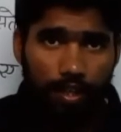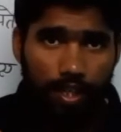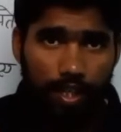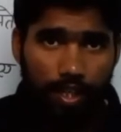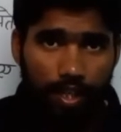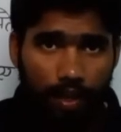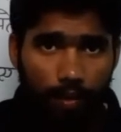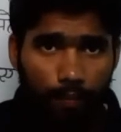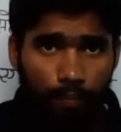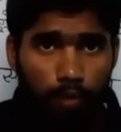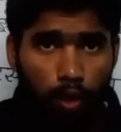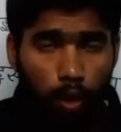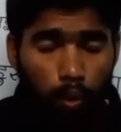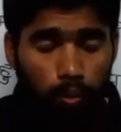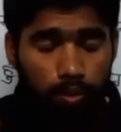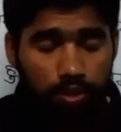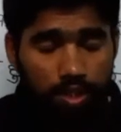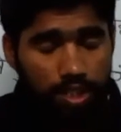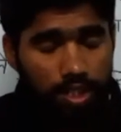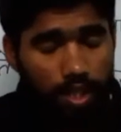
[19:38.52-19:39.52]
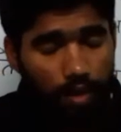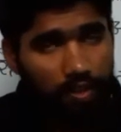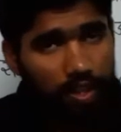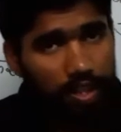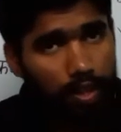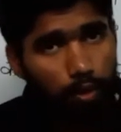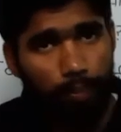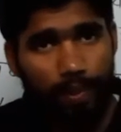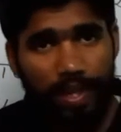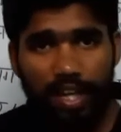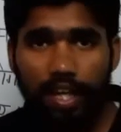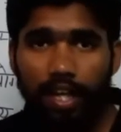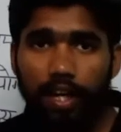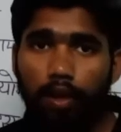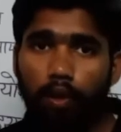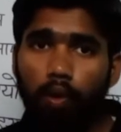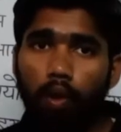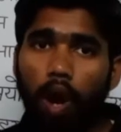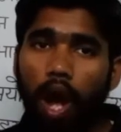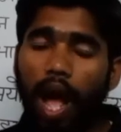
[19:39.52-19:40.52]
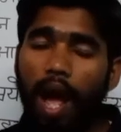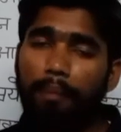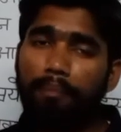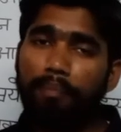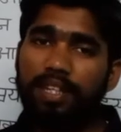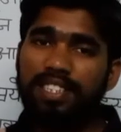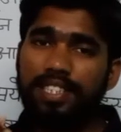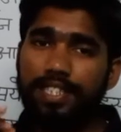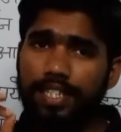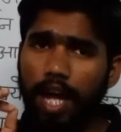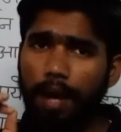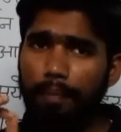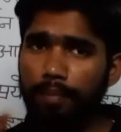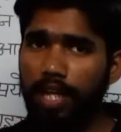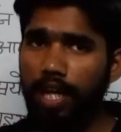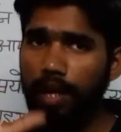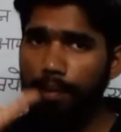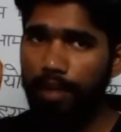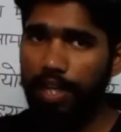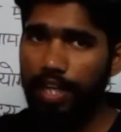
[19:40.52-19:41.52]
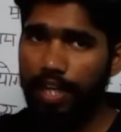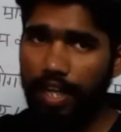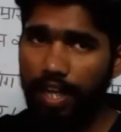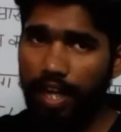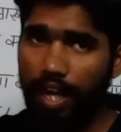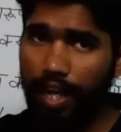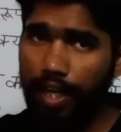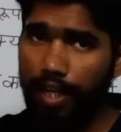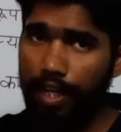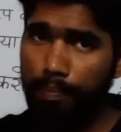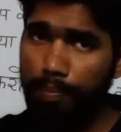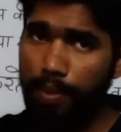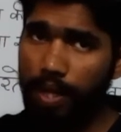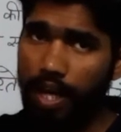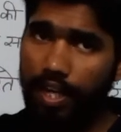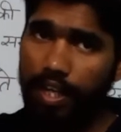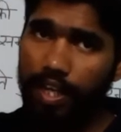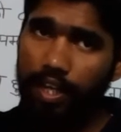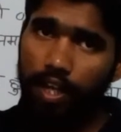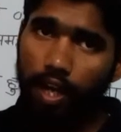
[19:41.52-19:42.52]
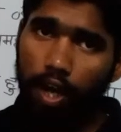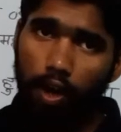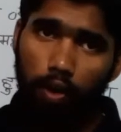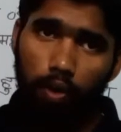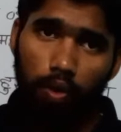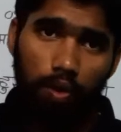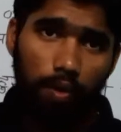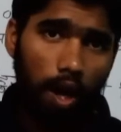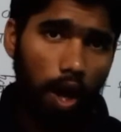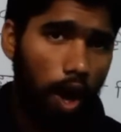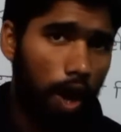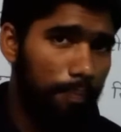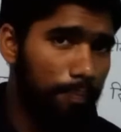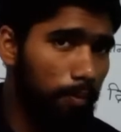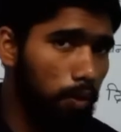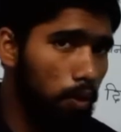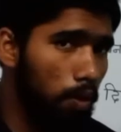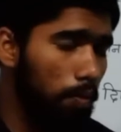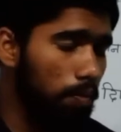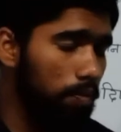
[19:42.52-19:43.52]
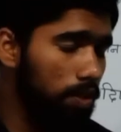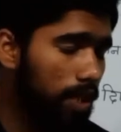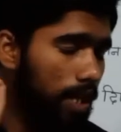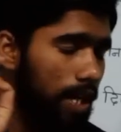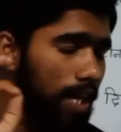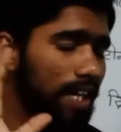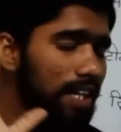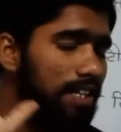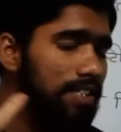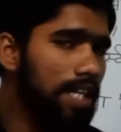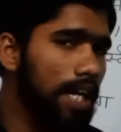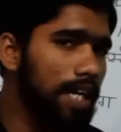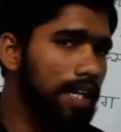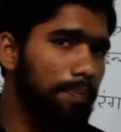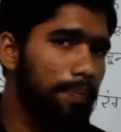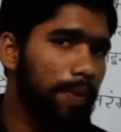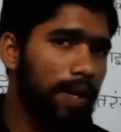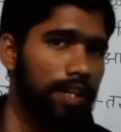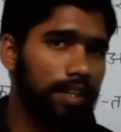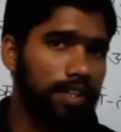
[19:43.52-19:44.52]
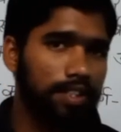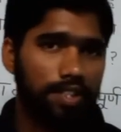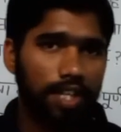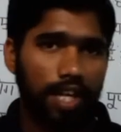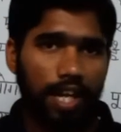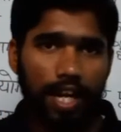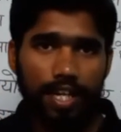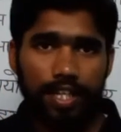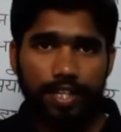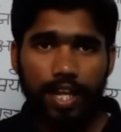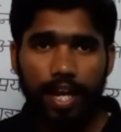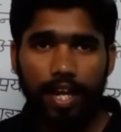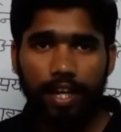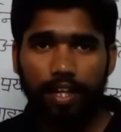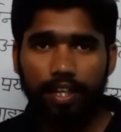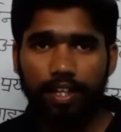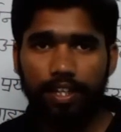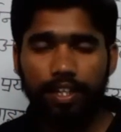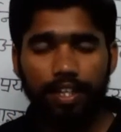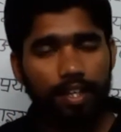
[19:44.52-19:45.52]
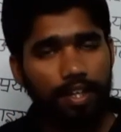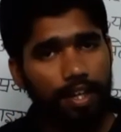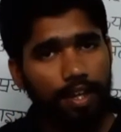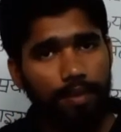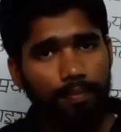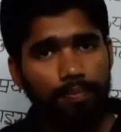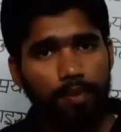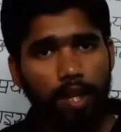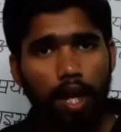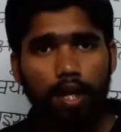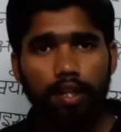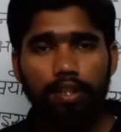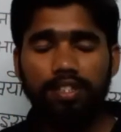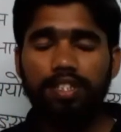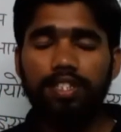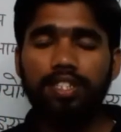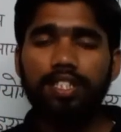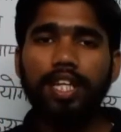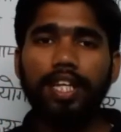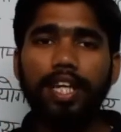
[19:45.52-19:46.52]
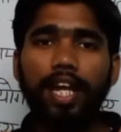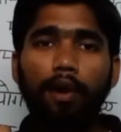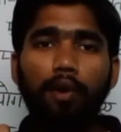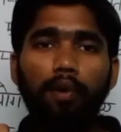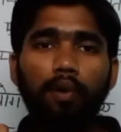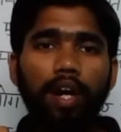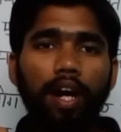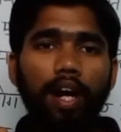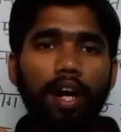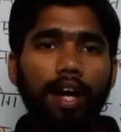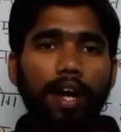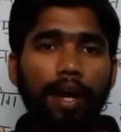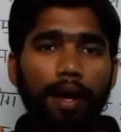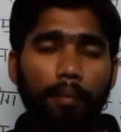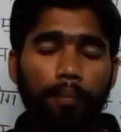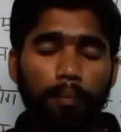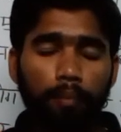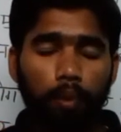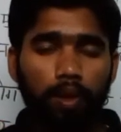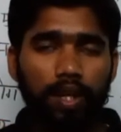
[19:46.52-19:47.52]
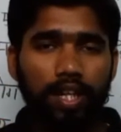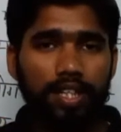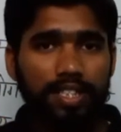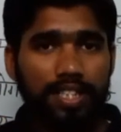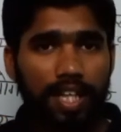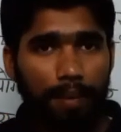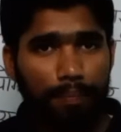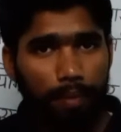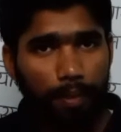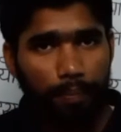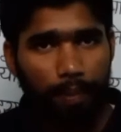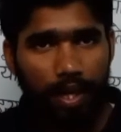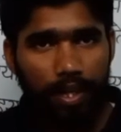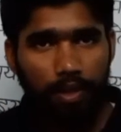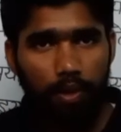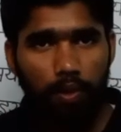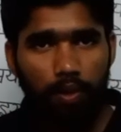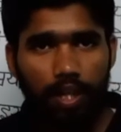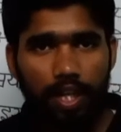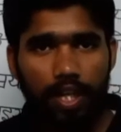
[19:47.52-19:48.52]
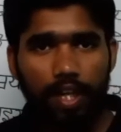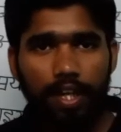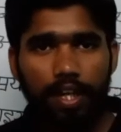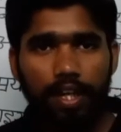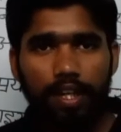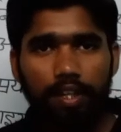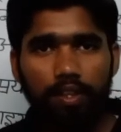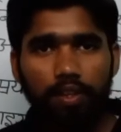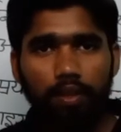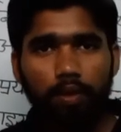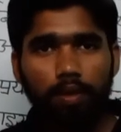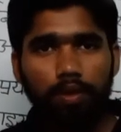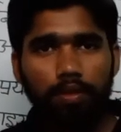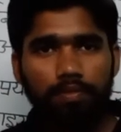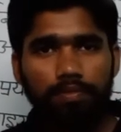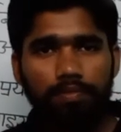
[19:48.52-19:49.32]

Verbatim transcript: ठीक है उन सभी न्यूमेरिकल को आपके सामने हम लेकर आएंगे प्यारे और आपको ढेर सारी प्रैक्टिस कराई जाएगी ठीक है जिससे क्या होगा बोर्ड एग्जाम में बैठोगे तो